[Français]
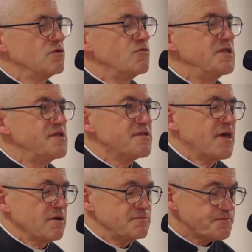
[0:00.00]
du
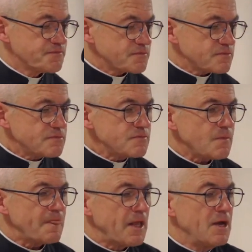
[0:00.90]
ministère.
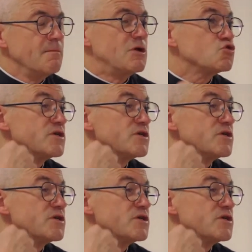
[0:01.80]
Et toujours